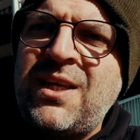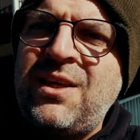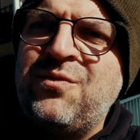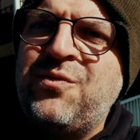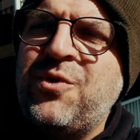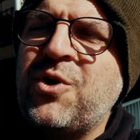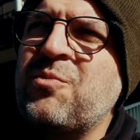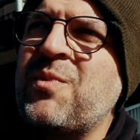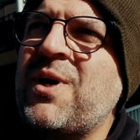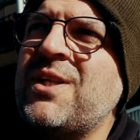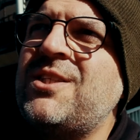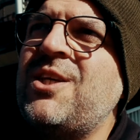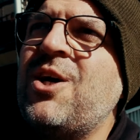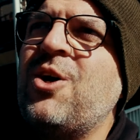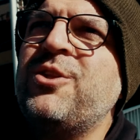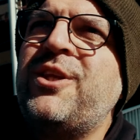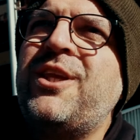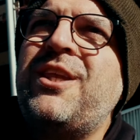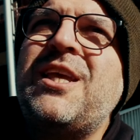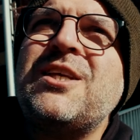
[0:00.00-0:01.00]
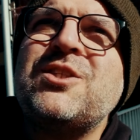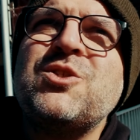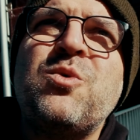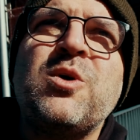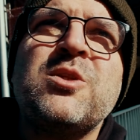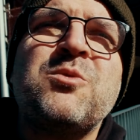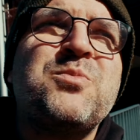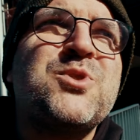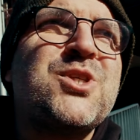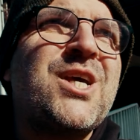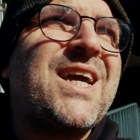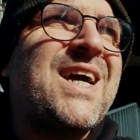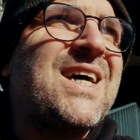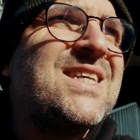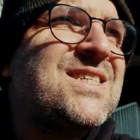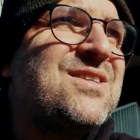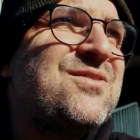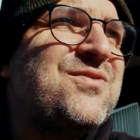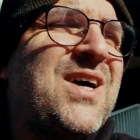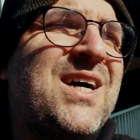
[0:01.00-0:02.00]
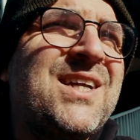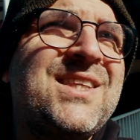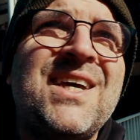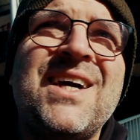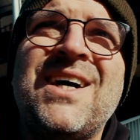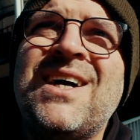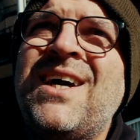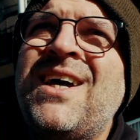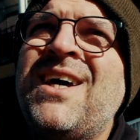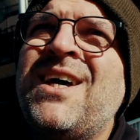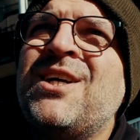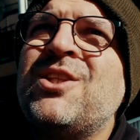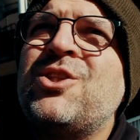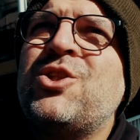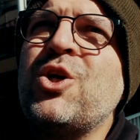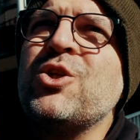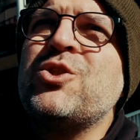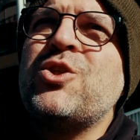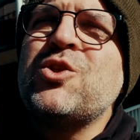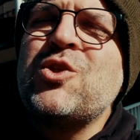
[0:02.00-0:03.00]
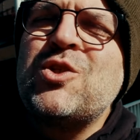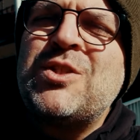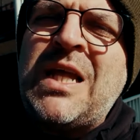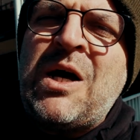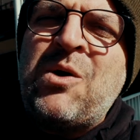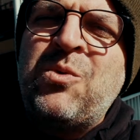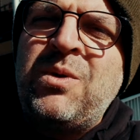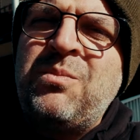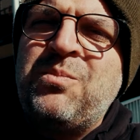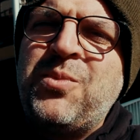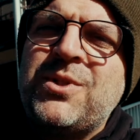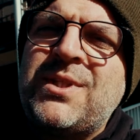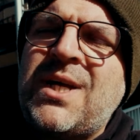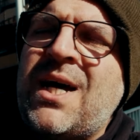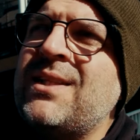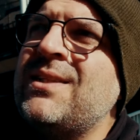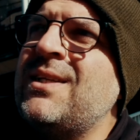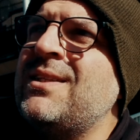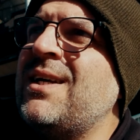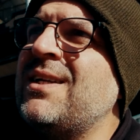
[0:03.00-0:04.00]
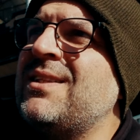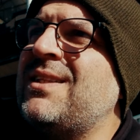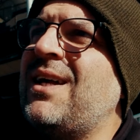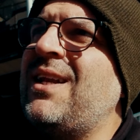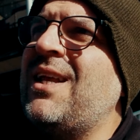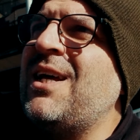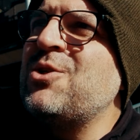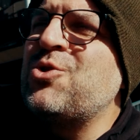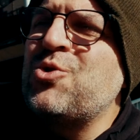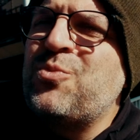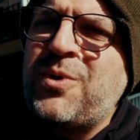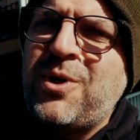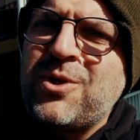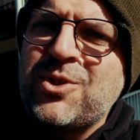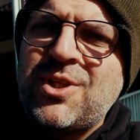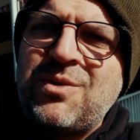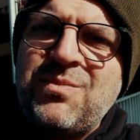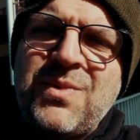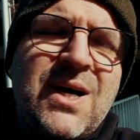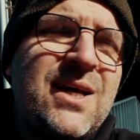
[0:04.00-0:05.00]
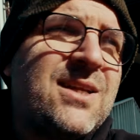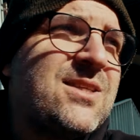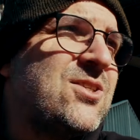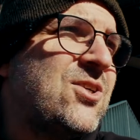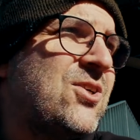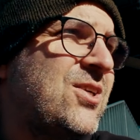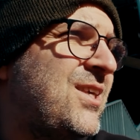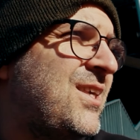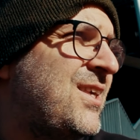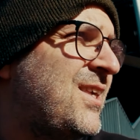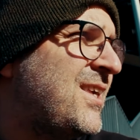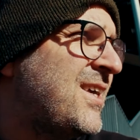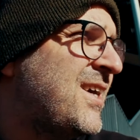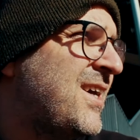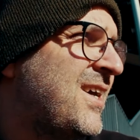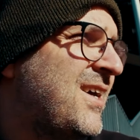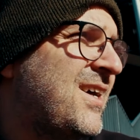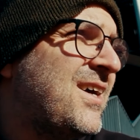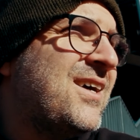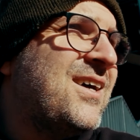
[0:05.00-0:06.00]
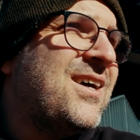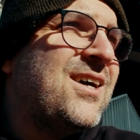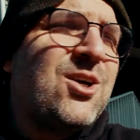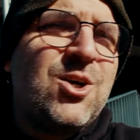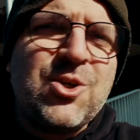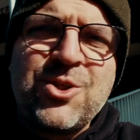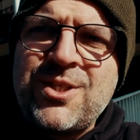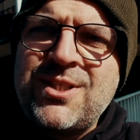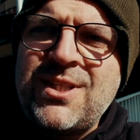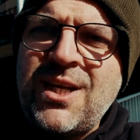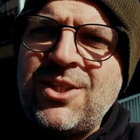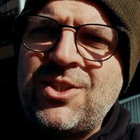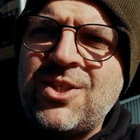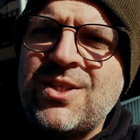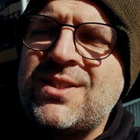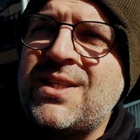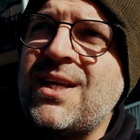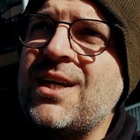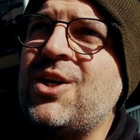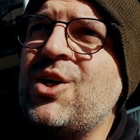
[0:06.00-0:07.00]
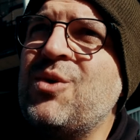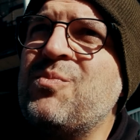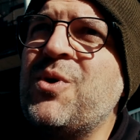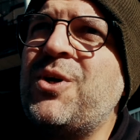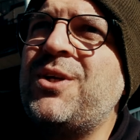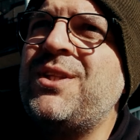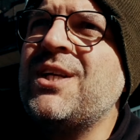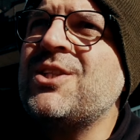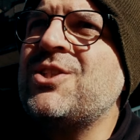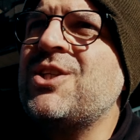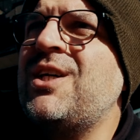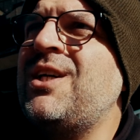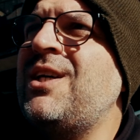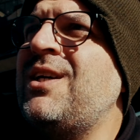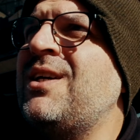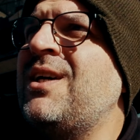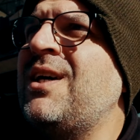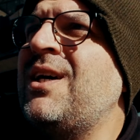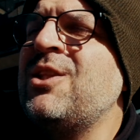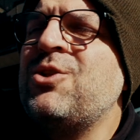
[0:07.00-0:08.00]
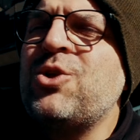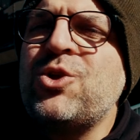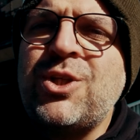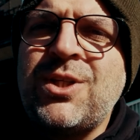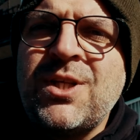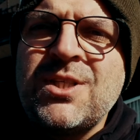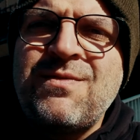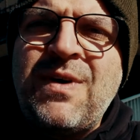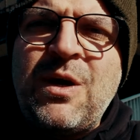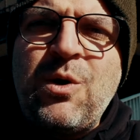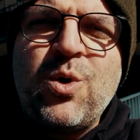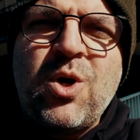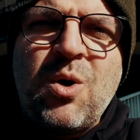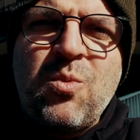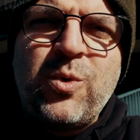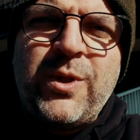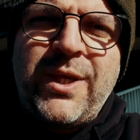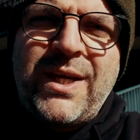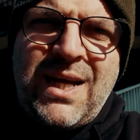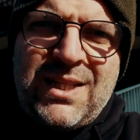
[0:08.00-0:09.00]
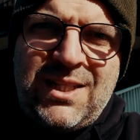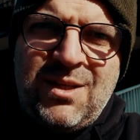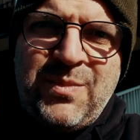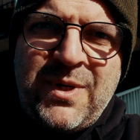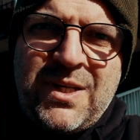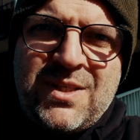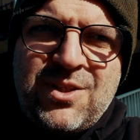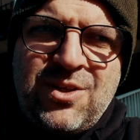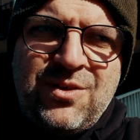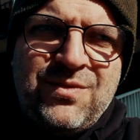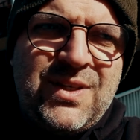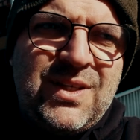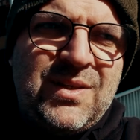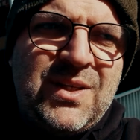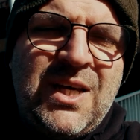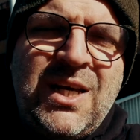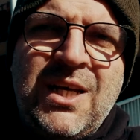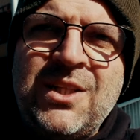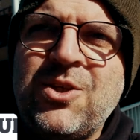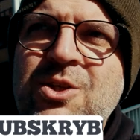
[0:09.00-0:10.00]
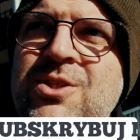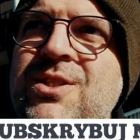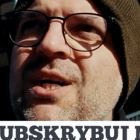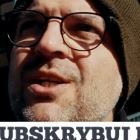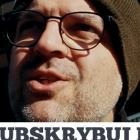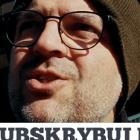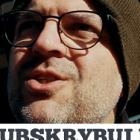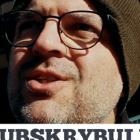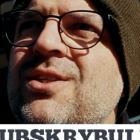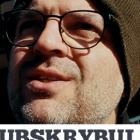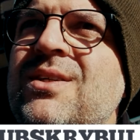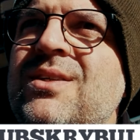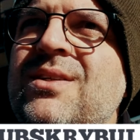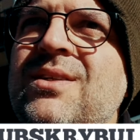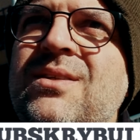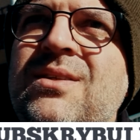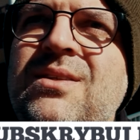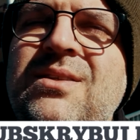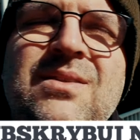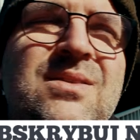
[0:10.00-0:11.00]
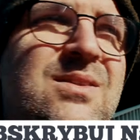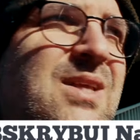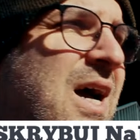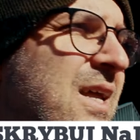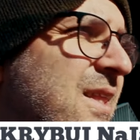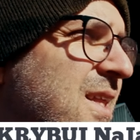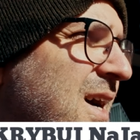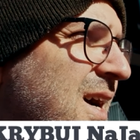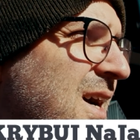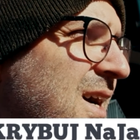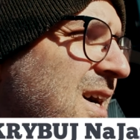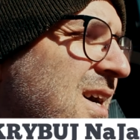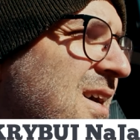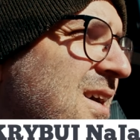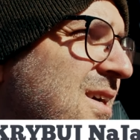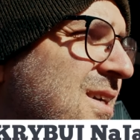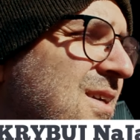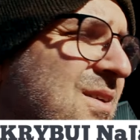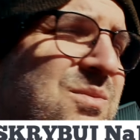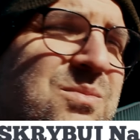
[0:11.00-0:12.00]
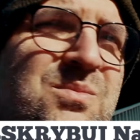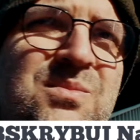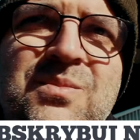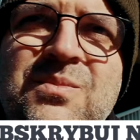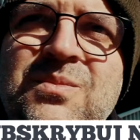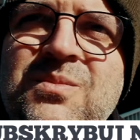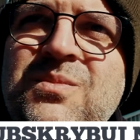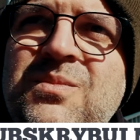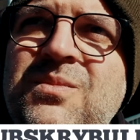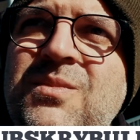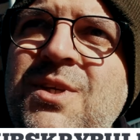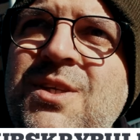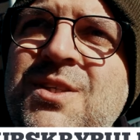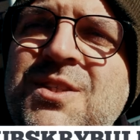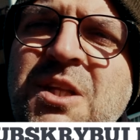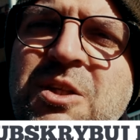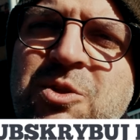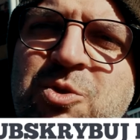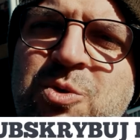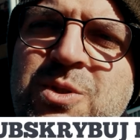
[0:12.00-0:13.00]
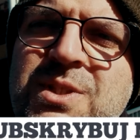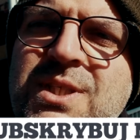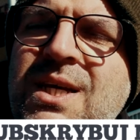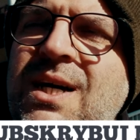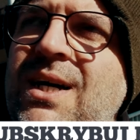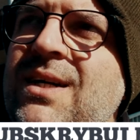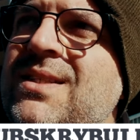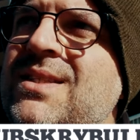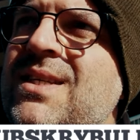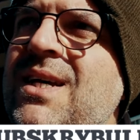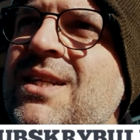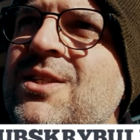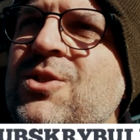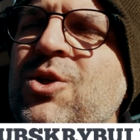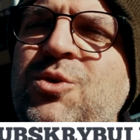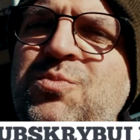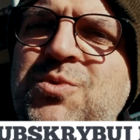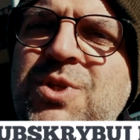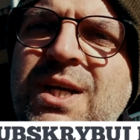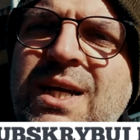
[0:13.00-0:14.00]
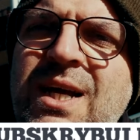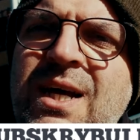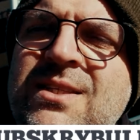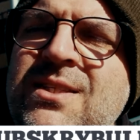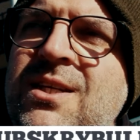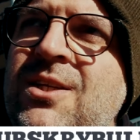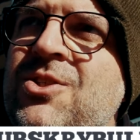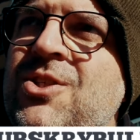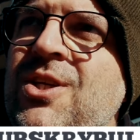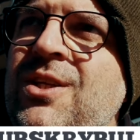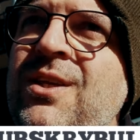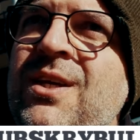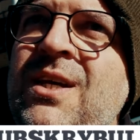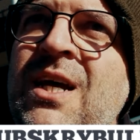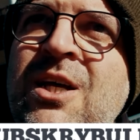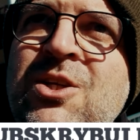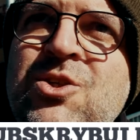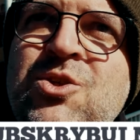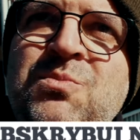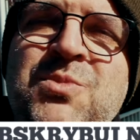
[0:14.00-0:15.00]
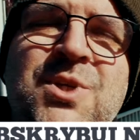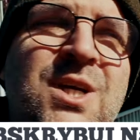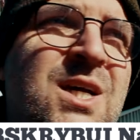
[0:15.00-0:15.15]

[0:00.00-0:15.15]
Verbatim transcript: informacji. Oni nie są od przekazywania to, co zostało im podane na talerzu, proszę bardzo i e, korzystajcie z tego, bo inaczej to się nazywają komunikaty prasowe. To znaczy dana e, instytucja chce coś przekazać dziennikarzom,